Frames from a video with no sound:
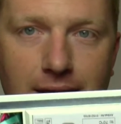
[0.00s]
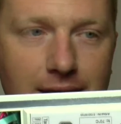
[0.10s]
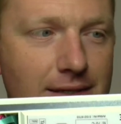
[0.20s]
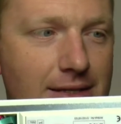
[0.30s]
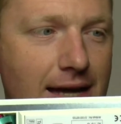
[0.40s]

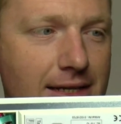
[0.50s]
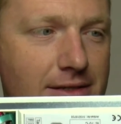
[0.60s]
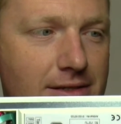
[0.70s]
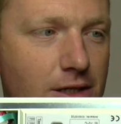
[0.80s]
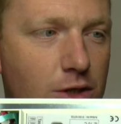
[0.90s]
ist
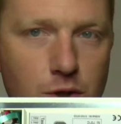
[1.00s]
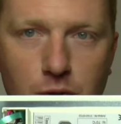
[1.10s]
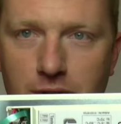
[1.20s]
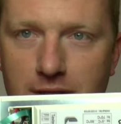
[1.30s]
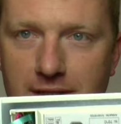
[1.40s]
alles
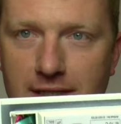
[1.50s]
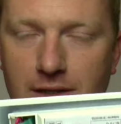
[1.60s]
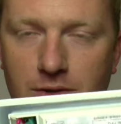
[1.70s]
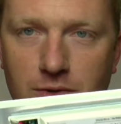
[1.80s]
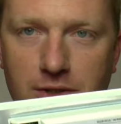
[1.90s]
schön
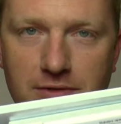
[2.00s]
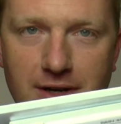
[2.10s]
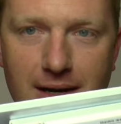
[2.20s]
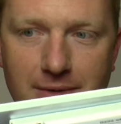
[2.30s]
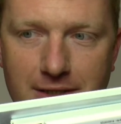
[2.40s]
sicher und solide
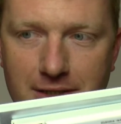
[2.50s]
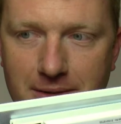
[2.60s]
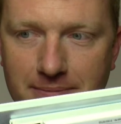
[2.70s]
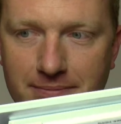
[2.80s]
verarbeitet.